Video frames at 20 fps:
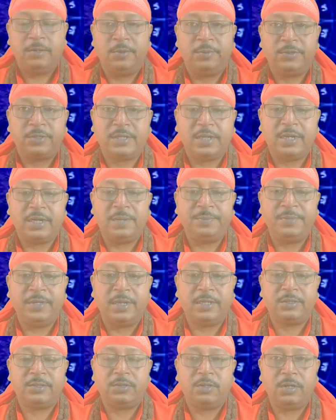নমস্কার আমি
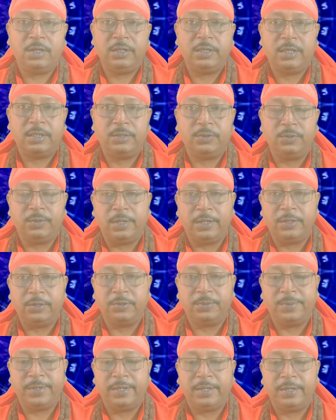অ্যাস্ট্রোলাইজার সুকান্ত
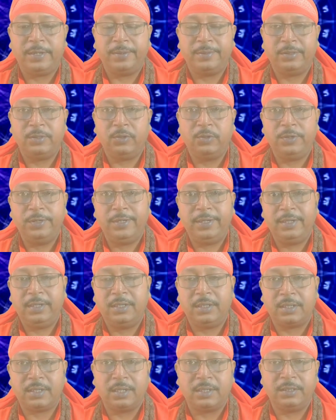মান্না দৈনিক
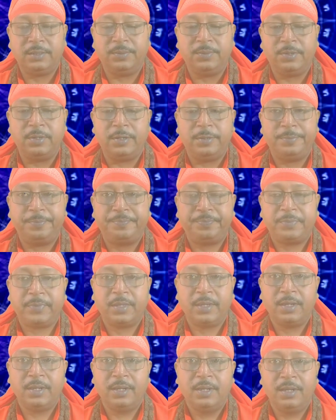রাশিফল
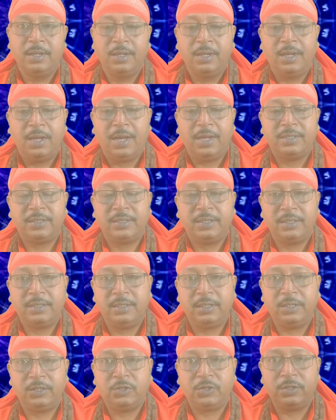আজকে
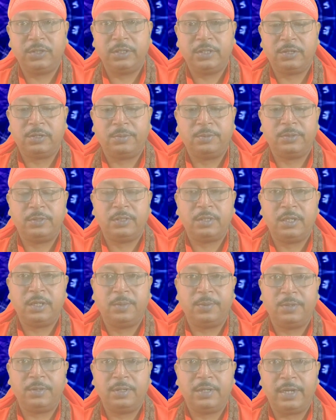দিনে চন্দ্রের অবস্থান
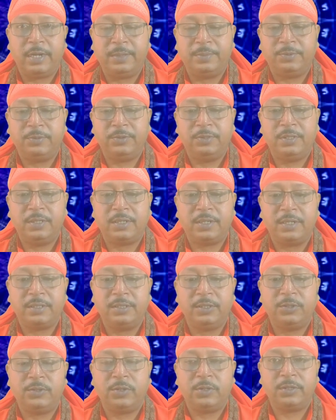এবং কালপুরুষের
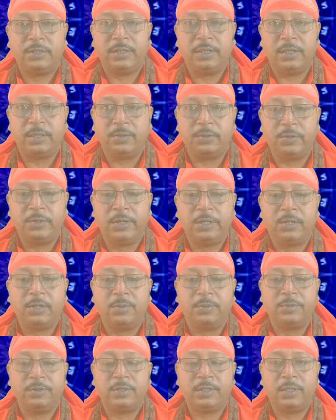রাশিচক্রে গ্রহের
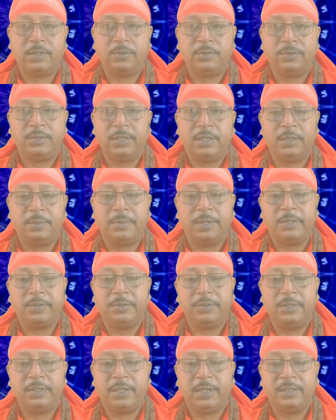অবস্থান অনুসারে
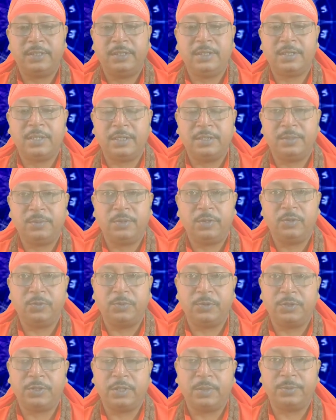বারোটি রাশির রাশিফল
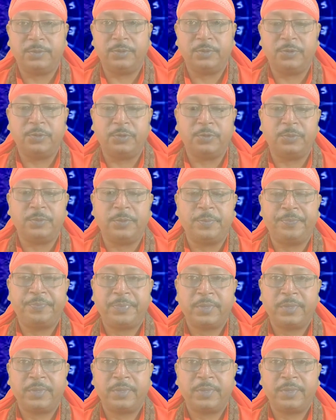উপস্থাপন করব